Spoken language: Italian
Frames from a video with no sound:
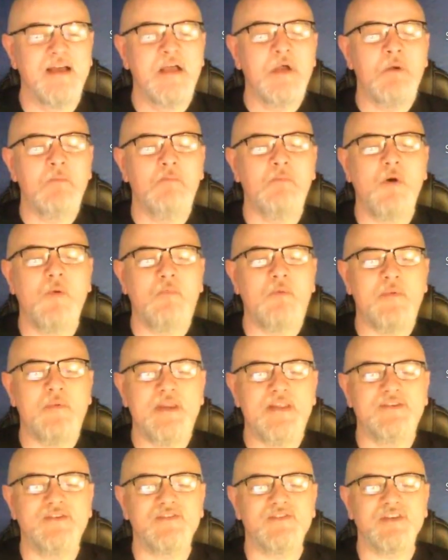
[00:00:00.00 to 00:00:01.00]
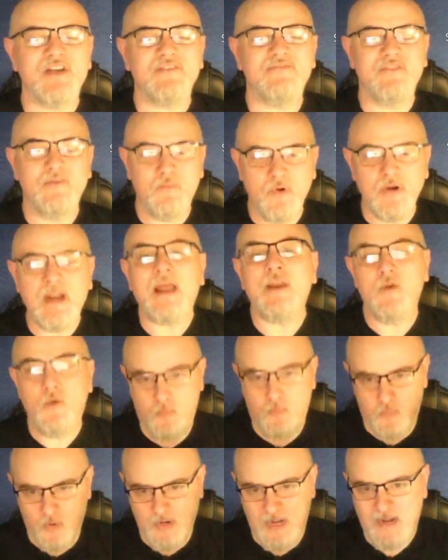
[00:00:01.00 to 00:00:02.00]
Buon pomeriggio Giaffe, buon anno,
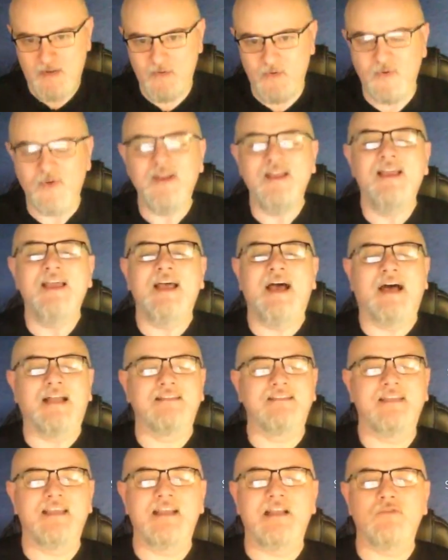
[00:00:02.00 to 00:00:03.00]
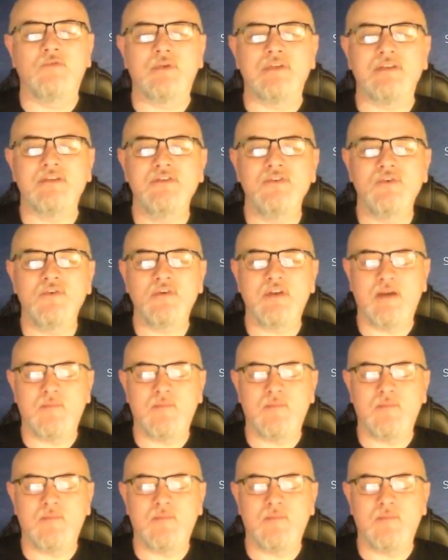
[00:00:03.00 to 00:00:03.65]
buon anno a te la tua signora,